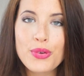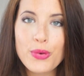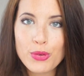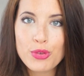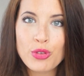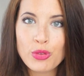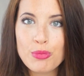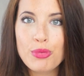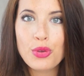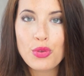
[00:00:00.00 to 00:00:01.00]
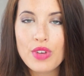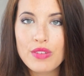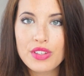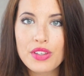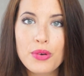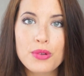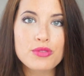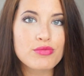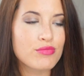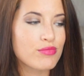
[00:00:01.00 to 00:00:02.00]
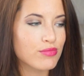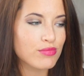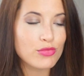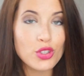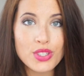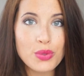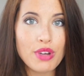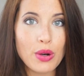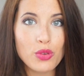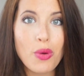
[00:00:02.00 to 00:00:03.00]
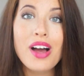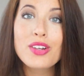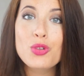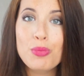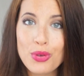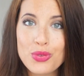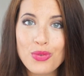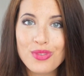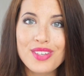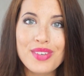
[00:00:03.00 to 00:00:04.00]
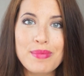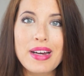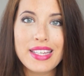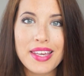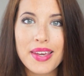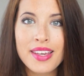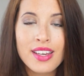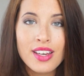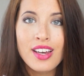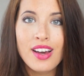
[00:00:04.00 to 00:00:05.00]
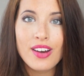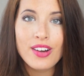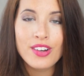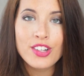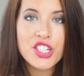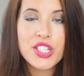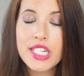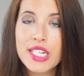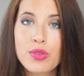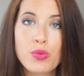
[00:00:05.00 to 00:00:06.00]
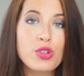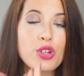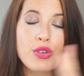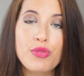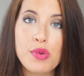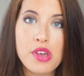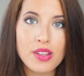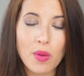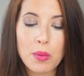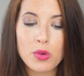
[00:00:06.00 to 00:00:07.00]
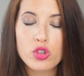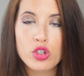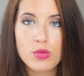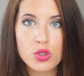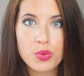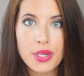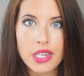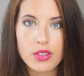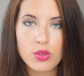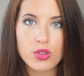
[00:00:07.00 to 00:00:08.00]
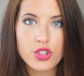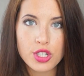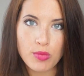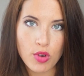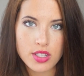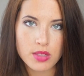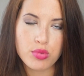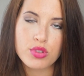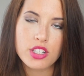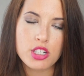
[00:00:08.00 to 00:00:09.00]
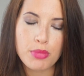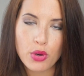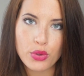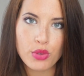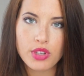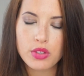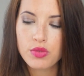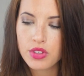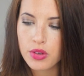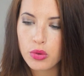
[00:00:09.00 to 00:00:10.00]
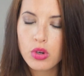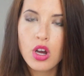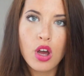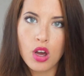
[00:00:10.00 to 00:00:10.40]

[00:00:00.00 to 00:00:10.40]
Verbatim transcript: aujourd'hui je vous retrouve pour une nouvelle vidéo dans un nouvel endroit, je pense que vous avez remarqué. Euh, j'ai donc euh, fait énormément de changements ce week-end euh, chez moi, c'est pour ça que j'ai pas eu le temps de faire de vidéo.